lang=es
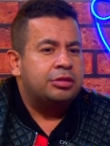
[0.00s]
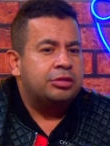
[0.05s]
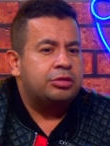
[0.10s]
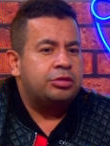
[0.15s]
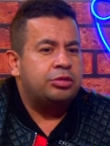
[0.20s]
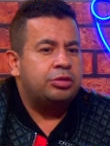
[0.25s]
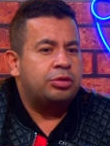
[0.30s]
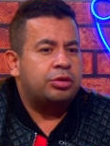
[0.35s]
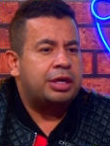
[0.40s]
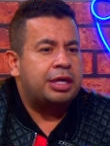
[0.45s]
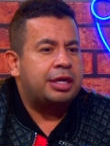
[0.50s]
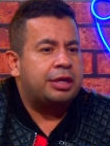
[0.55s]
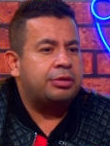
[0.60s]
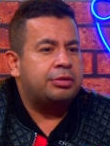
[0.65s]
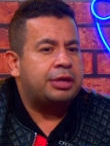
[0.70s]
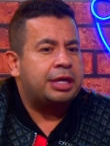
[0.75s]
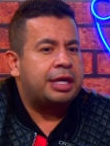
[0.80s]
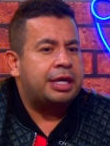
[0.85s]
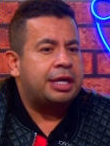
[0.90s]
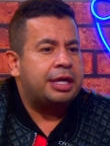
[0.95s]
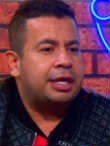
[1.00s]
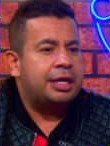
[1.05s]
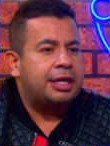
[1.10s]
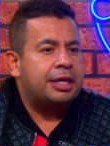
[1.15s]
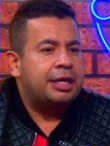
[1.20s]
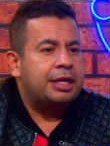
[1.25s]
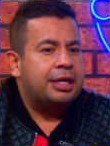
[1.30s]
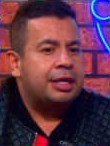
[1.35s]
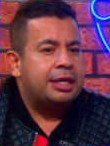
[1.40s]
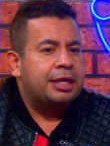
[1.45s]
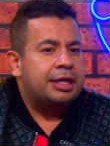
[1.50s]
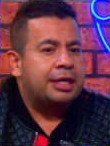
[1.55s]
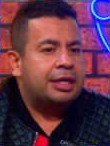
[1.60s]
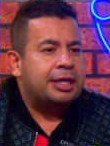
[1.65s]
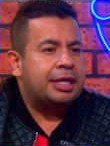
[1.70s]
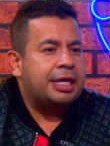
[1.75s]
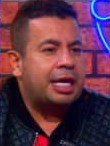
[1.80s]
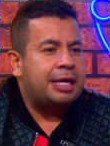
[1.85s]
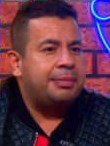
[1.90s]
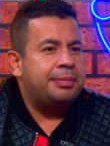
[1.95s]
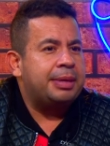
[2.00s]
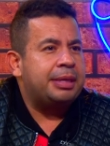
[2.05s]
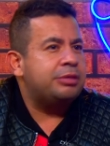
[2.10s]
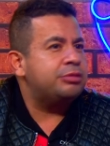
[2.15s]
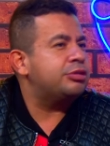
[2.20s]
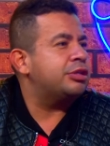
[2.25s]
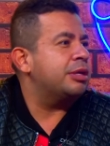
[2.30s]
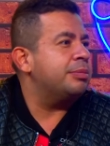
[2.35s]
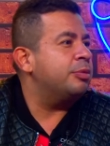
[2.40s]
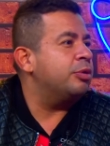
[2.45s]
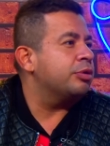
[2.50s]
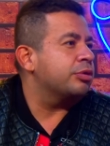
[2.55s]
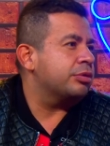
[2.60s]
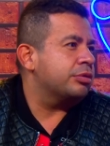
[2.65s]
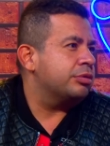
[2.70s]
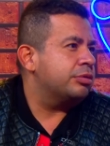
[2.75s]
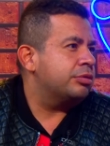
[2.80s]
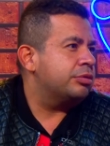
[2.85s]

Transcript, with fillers: yo creo que, que hay menos temor.